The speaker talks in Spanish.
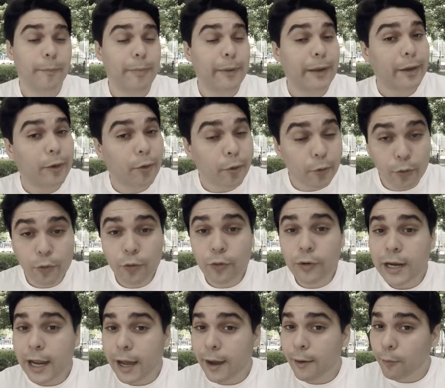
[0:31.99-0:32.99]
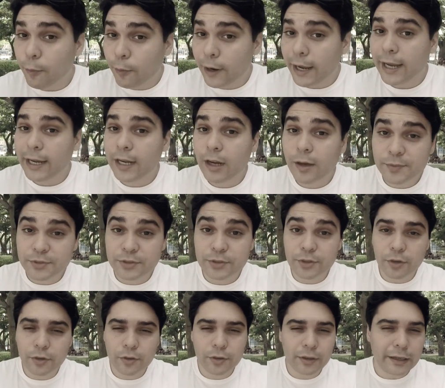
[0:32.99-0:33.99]
Pero una buena
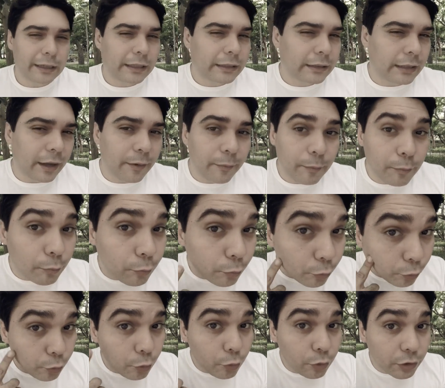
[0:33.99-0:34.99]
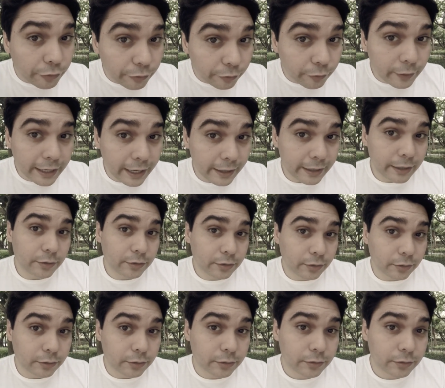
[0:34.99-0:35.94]
opción que está muy fuera de nosotros.